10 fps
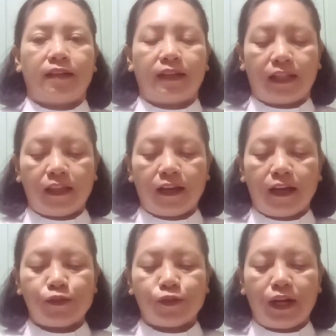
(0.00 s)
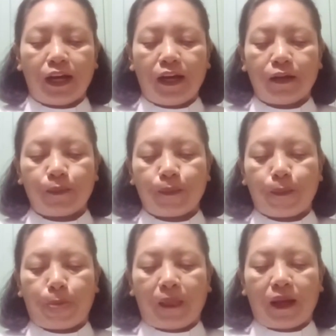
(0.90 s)
Ketika juga
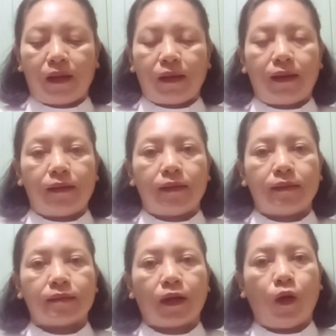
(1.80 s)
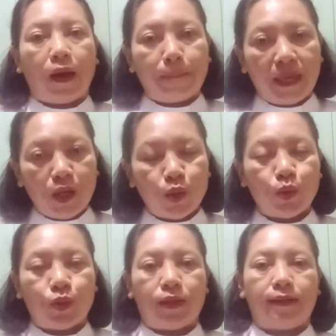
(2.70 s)
sekolah
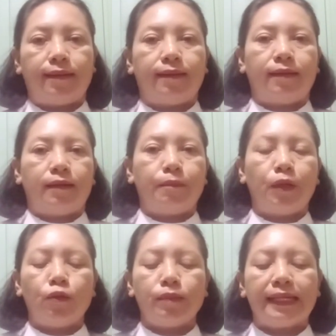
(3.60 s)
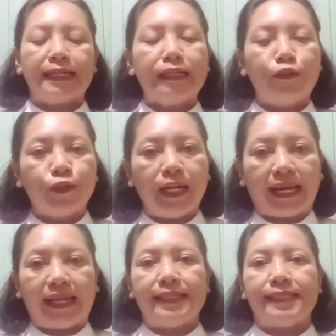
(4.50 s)
minggu belum ke gedung
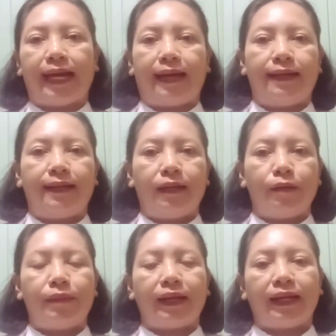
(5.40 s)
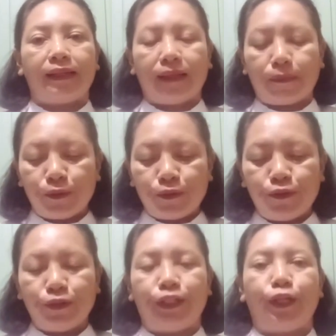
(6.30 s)
gereja, mereka tetap
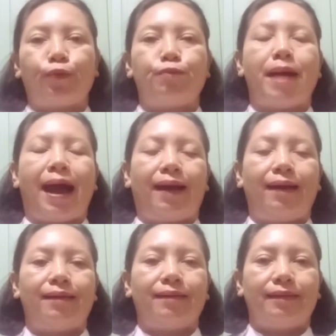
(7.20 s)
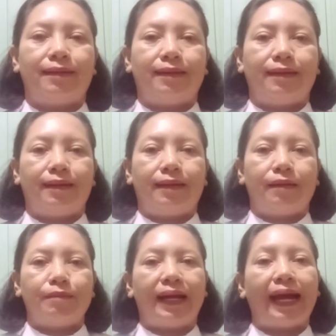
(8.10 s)
duduk di rumah
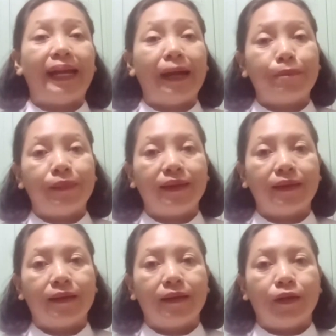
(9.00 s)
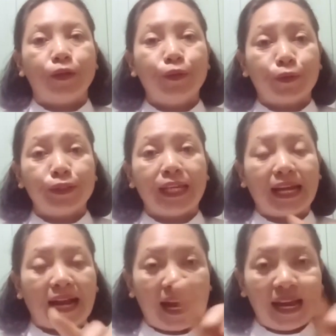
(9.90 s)
menghadapi
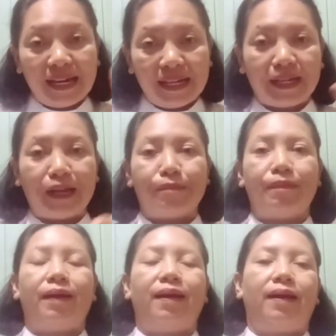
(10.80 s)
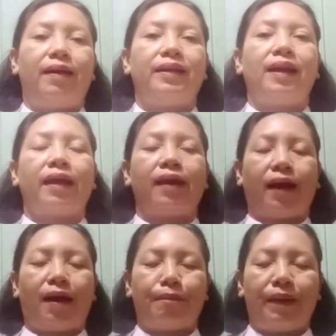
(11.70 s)
gurunya yang ada dalam di layar
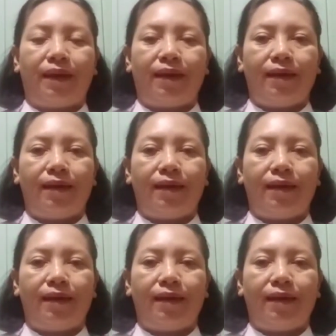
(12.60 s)
HP.